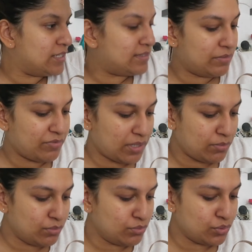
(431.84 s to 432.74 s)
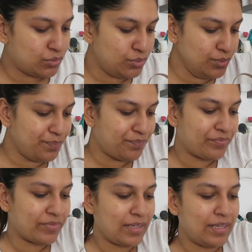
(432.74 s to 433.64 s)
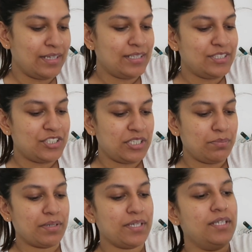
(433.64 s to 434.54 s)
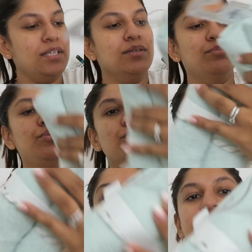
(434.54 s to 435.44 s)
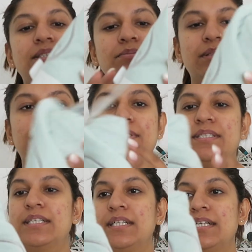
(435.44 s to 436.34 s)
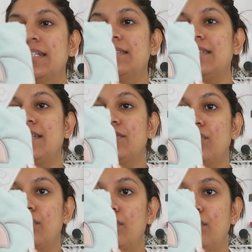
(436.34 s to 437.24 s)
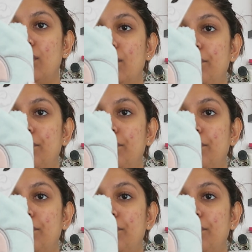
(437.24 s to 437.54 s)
je les aime vraiment beaucoup. J'ai pris pour petit bébé cette euh,